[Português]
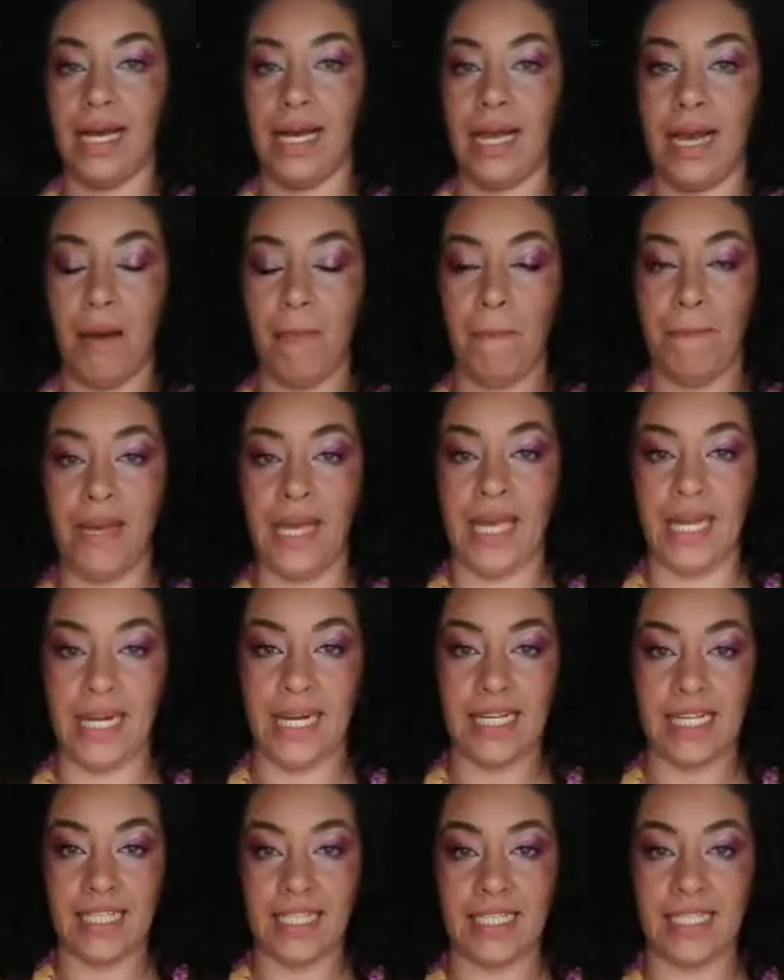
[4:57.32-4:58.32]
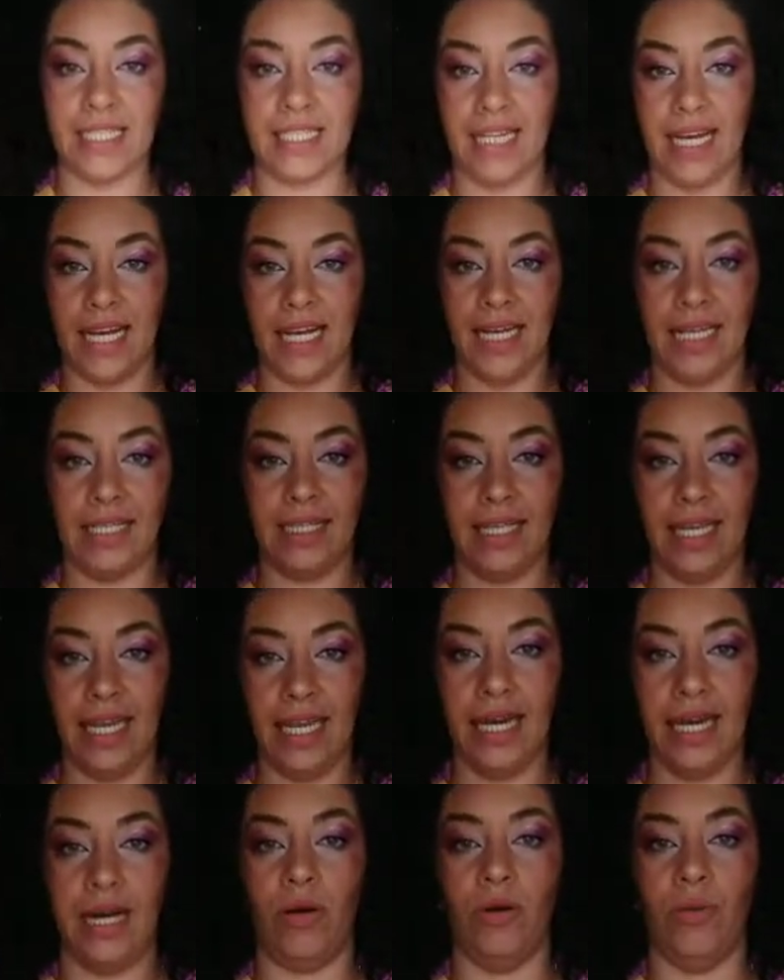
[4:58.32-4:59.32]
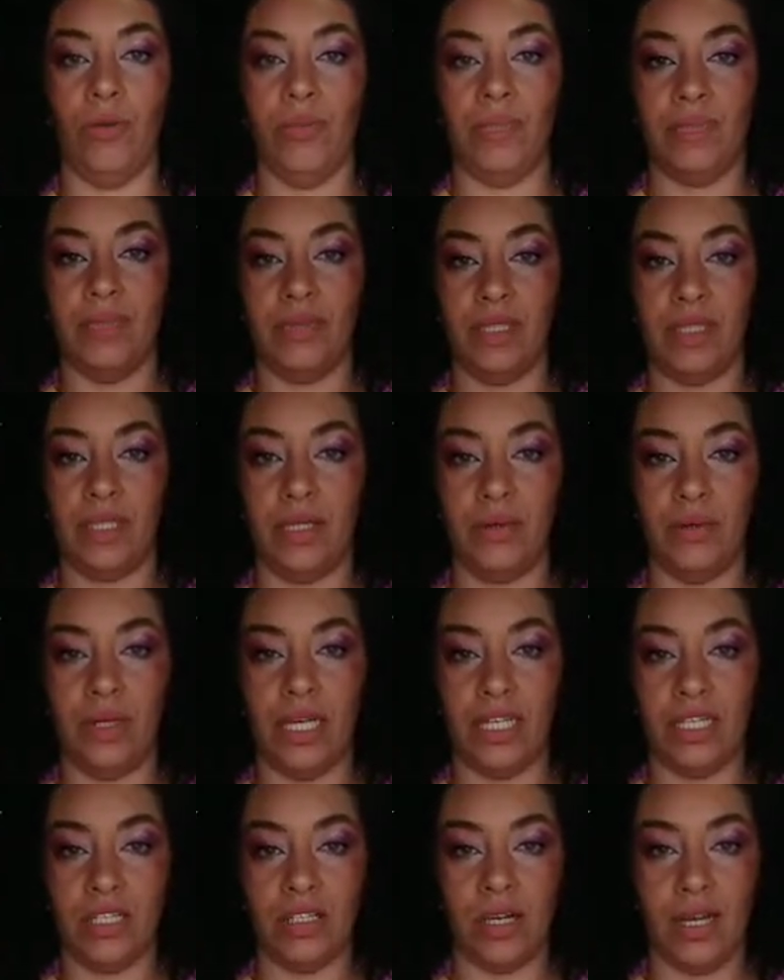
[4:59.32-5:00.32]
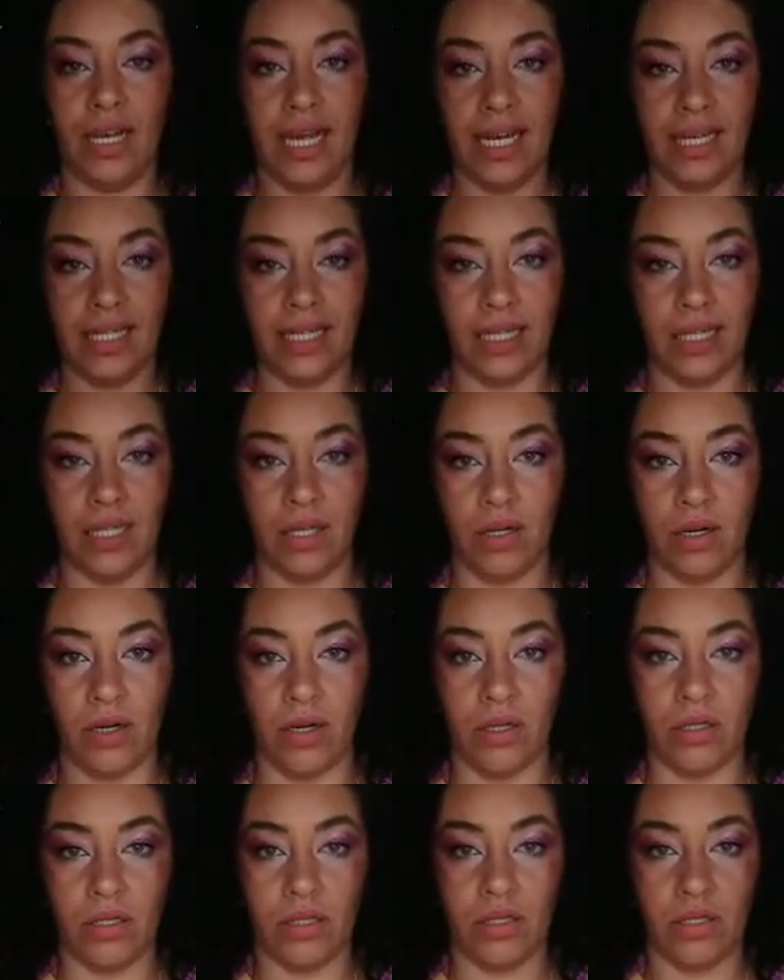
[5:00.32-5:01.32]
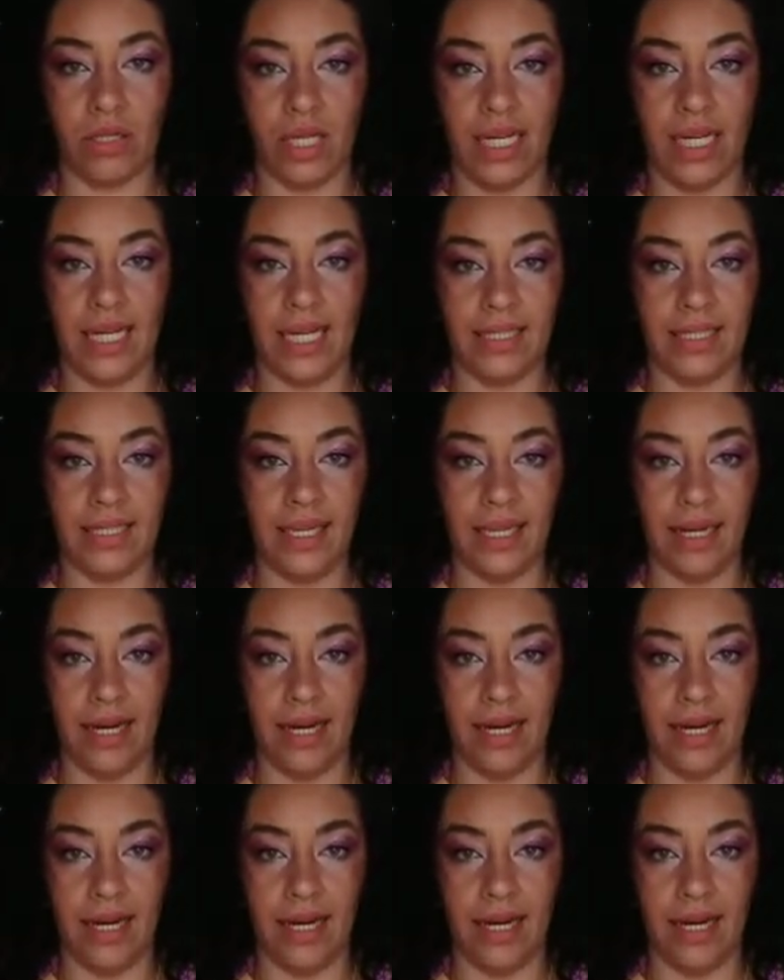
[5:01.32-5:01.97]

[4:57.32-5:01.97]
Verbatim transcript: dela é apenas na lateral. Então ele só é aqui, ó, só